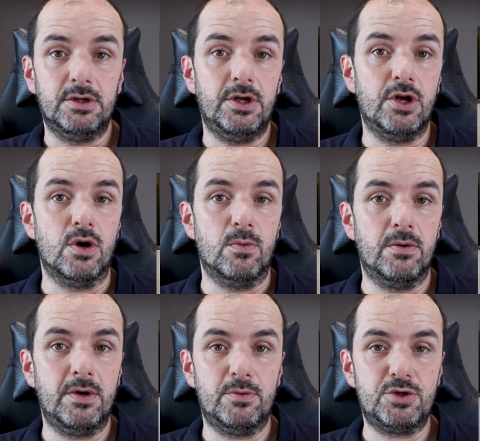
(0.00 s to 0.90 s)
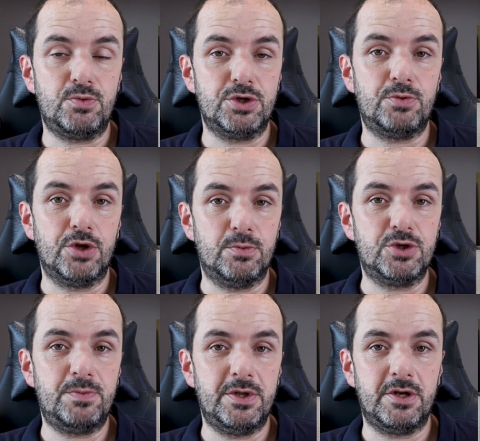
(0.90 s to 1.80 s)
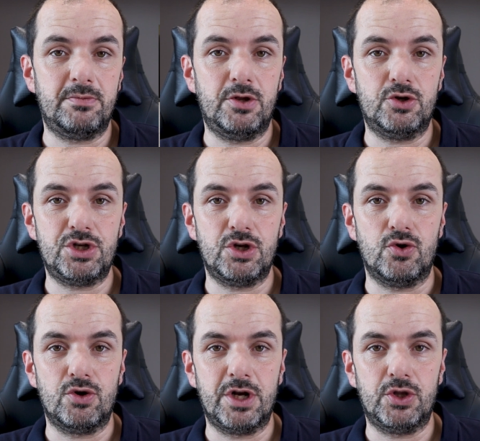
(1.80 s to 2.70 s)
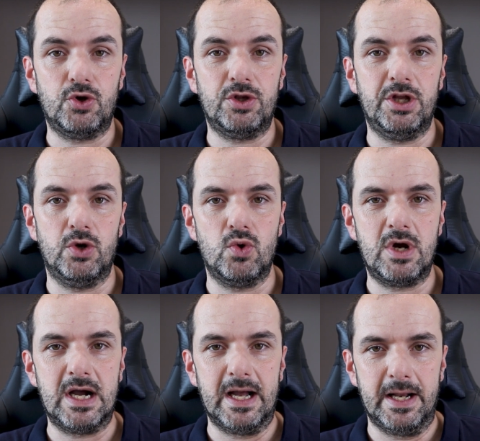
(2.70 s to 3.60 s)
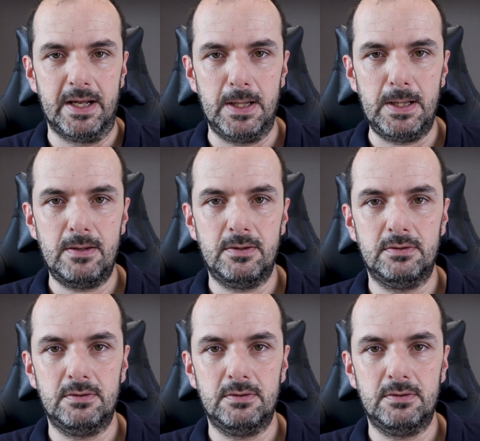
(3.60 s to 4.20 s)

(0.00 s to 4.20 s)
Y como vemos, pues podemos pedir vídeos en concreto de un canal.